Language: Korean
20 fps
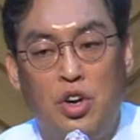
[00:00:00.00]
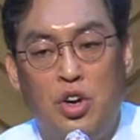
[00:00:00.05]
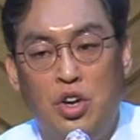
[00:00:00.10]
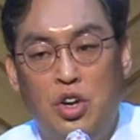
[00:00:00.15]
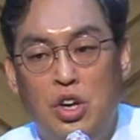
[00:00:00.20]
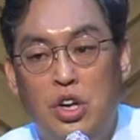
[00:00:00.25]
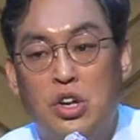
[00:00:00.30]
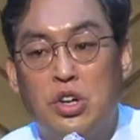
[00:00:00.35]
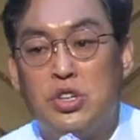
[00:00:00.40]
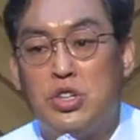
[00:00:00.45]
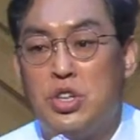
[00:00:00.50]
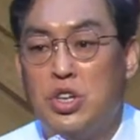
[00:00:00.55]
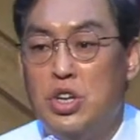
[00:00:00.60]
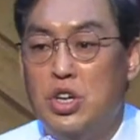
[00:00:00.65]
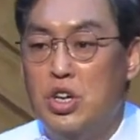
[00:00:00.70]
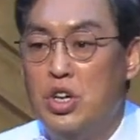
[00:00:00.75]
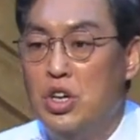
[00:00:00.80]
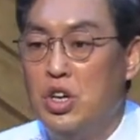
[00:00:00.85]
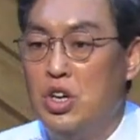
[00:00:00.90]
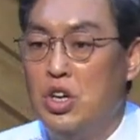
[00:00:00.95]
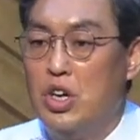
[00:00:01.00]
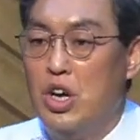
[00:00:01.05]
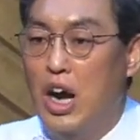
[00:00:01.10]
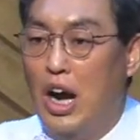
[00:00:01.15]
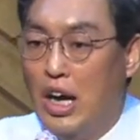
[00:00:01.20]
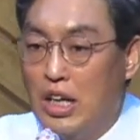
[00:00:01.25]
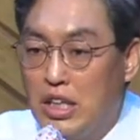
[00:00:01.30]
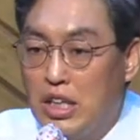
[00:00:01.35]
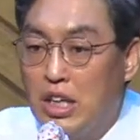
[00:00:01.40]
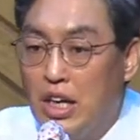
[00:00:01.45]
이것이
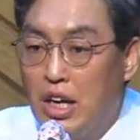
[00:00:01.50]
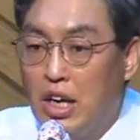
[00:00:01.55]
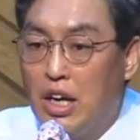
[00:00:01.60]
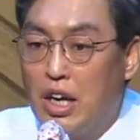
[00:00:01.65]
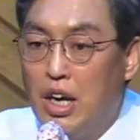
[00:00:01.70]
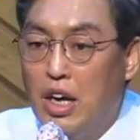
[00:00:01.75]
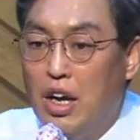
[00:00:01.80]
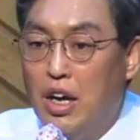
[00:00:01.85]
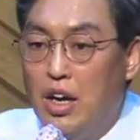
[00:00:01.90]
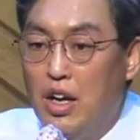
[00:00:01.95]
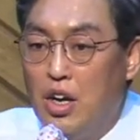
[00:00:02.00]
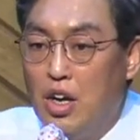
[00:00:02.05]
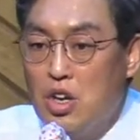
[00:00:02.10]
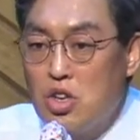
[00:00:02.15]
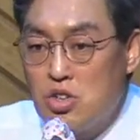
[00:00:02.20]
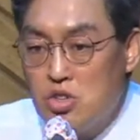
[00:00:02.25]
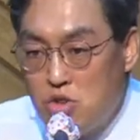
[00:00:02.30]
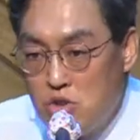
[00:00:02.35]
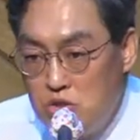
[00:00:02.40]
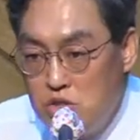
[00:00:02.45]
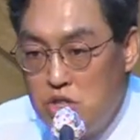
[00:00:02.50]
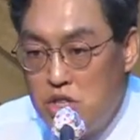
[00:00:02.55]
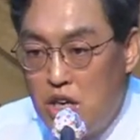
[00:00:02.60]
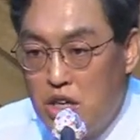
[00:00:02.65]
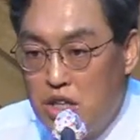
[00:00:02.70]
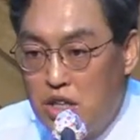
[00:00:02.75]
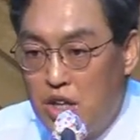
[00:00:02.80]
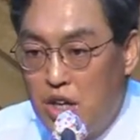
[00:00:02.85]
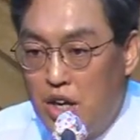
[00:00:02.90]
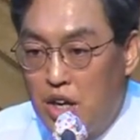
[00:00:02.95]
아들에게
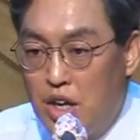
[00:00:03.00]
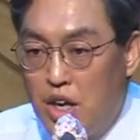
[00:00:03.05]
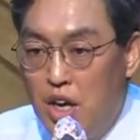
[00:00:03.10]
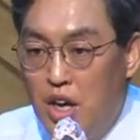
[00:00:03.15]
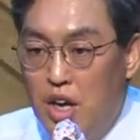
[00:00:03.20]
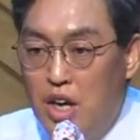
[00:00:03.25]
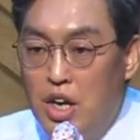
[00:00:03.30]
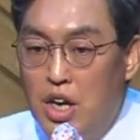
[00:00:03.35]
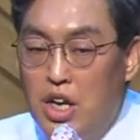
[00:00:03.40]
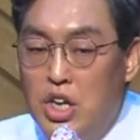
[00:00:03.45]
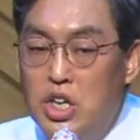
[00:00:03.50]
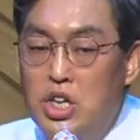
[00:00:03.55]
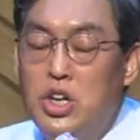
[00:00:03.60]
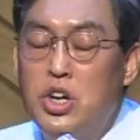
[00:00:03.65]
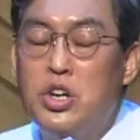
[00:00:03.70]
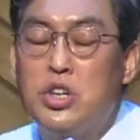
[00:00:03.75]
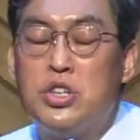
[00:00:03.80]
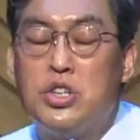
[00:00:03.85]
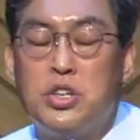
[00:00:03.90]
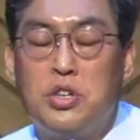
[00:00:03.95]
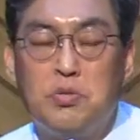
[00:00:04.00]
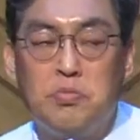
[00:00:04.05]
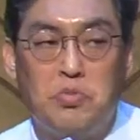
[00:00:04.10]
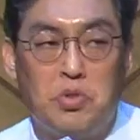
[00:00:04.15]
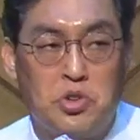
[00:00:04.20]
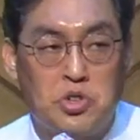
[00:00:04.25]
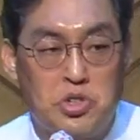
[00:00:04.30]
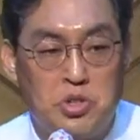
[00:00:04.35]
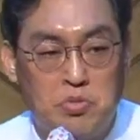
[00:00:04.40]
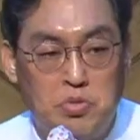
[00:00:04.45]
손자들에게 이어지는
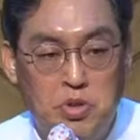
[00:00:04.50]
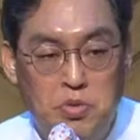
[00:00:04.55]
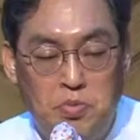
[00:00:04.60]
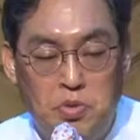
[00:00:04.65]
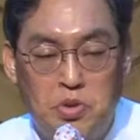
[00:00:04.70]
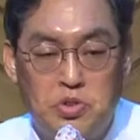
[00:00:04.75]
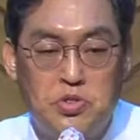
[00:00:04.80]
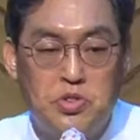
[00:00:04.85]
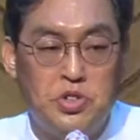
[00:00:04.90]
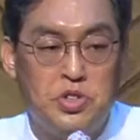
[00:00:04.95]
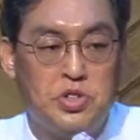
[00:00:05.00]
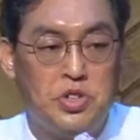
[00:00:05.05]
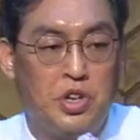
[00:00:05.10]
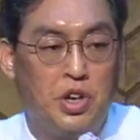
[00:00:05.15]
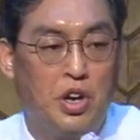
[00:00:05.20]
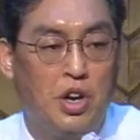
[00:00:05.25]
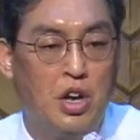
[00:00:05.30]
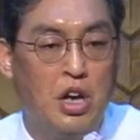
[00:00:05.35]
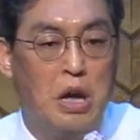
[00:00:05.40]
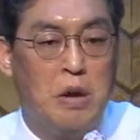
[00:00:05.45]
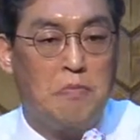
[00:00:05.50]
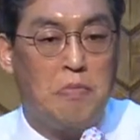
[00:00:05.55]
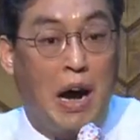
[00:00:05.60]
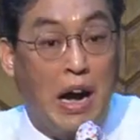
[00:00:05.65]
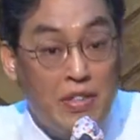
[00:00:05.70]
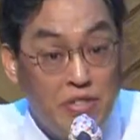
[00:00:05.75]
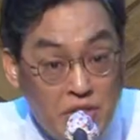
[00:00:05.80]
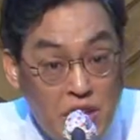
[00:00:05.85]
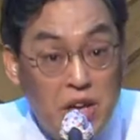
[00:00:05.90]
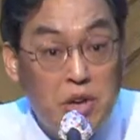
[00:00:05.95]
모습을 볼 수 있어요.
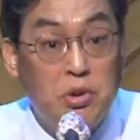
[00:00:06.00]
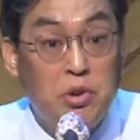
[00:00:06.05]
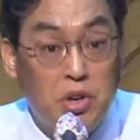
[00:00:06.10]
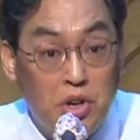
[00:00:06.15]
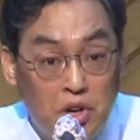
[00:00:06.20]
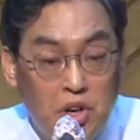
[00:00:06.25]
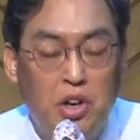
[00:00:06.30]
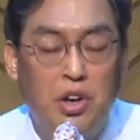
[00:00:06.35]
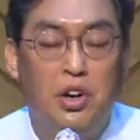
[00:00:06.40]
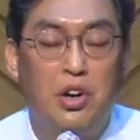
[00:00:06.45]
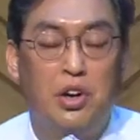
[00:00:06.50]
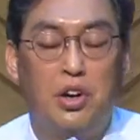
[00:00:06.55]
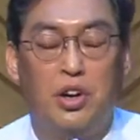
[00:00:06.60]
반대로요.